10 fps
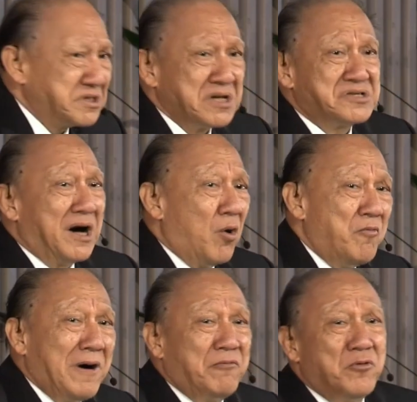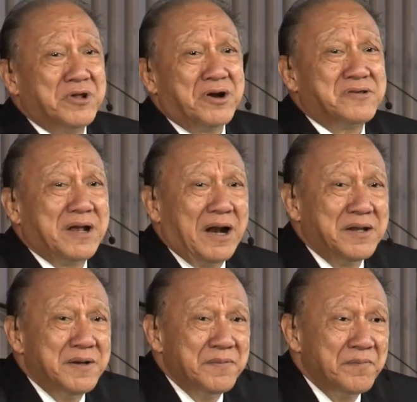我在找发疯的人在哪里？
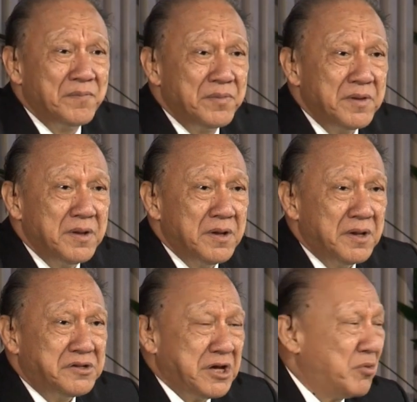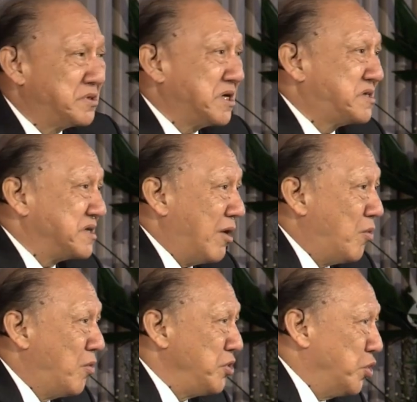今天我在找
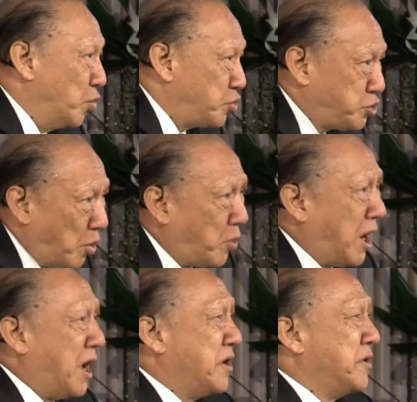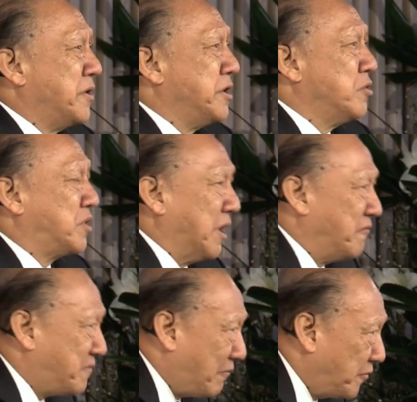有学问又肯
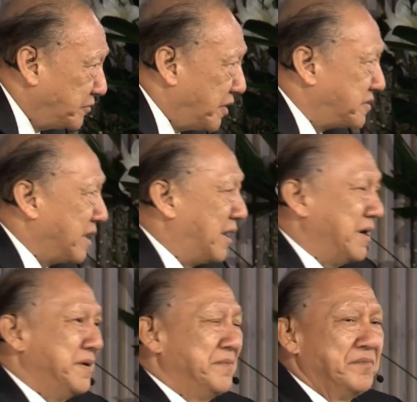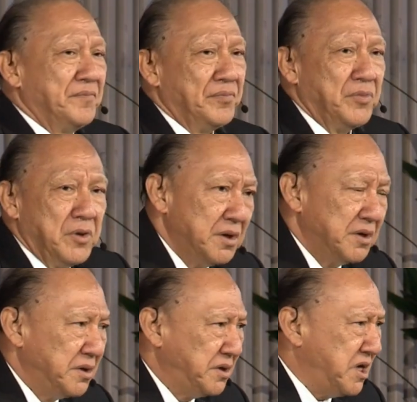发疯的人在哪里？
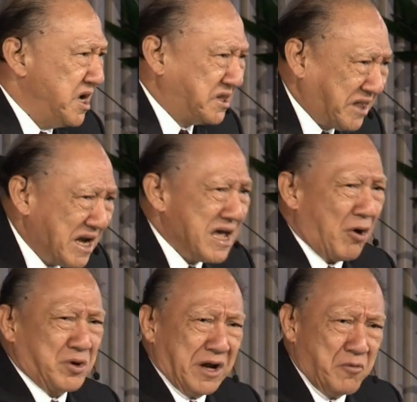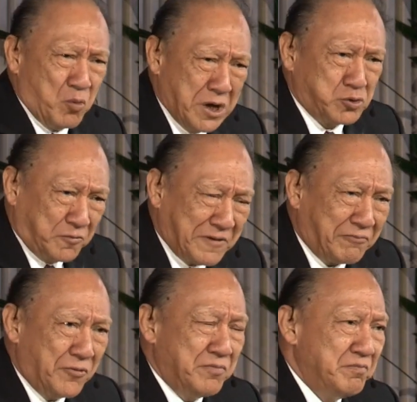你一定要肯为主发
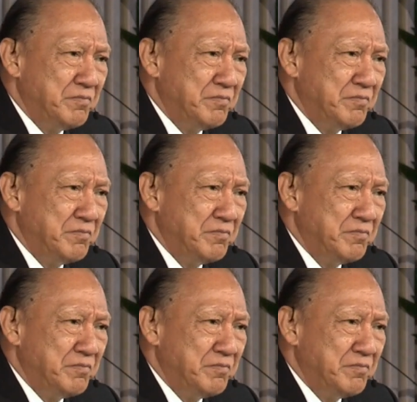疯，